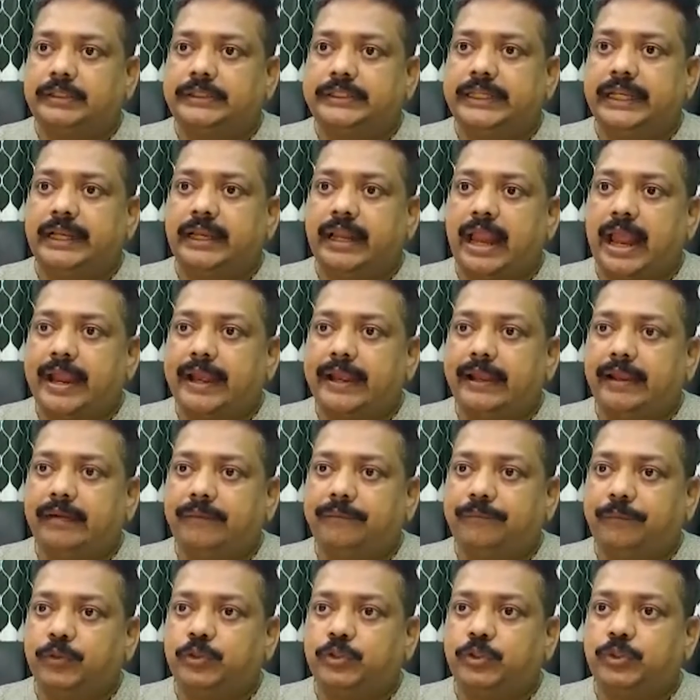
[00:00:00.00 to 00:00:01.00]
সেই লাইন
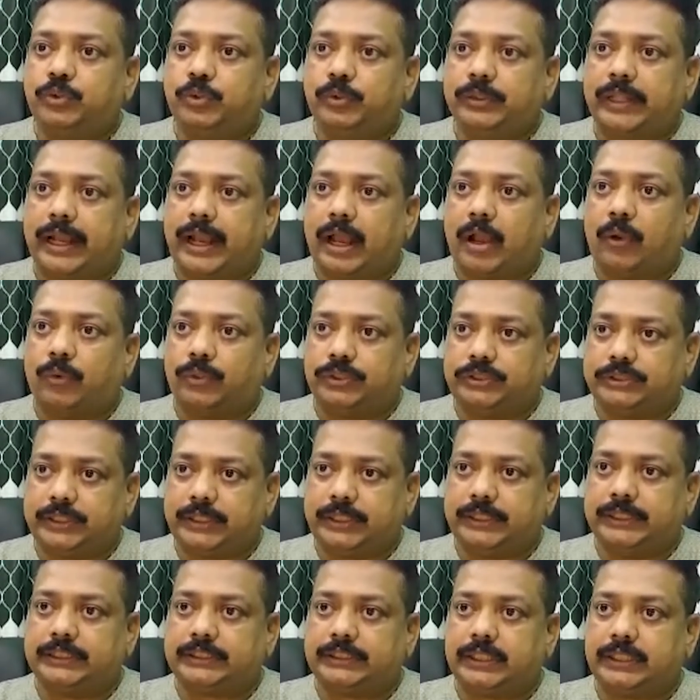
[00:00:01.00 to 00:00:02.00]
পর্যন্ত দেখা হচ্ছে
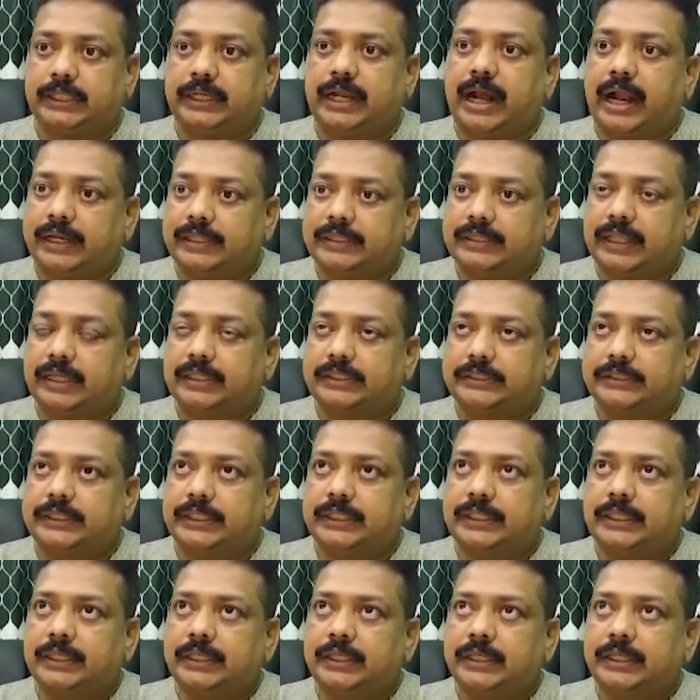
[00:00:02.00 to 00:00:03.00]
এদের সাথে গাড়ি থাকছে